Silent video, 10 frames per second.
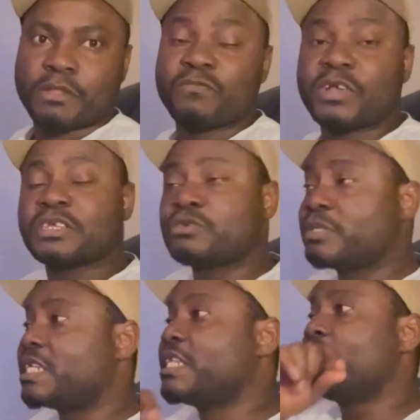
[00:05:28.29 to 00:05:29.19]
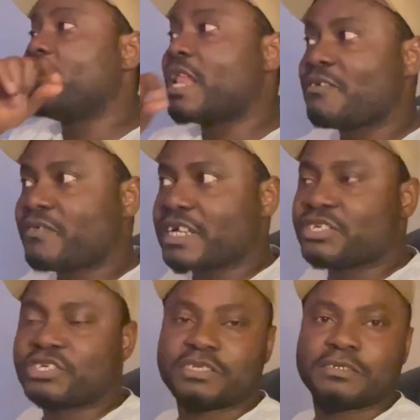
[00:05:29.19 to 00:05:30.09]
votre société de
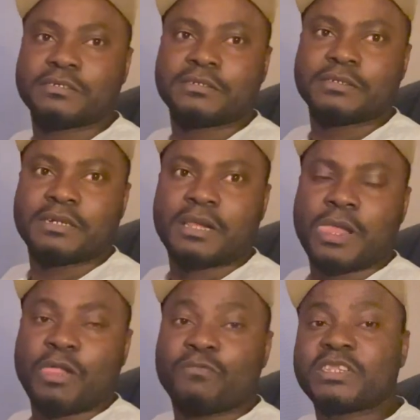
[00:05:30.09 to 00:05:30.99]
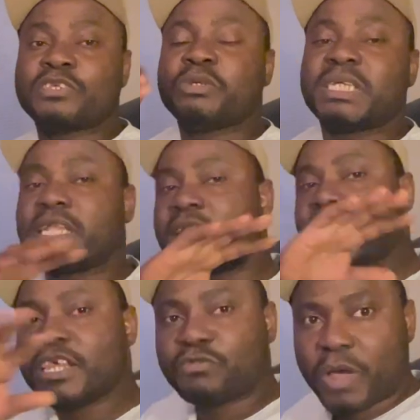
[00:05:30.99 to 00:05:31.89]
lavage, votre société de
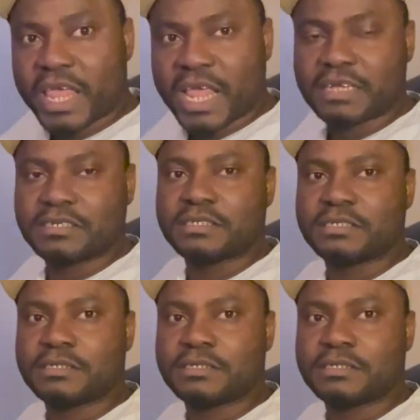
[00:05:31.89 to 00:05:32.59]
nettoyage.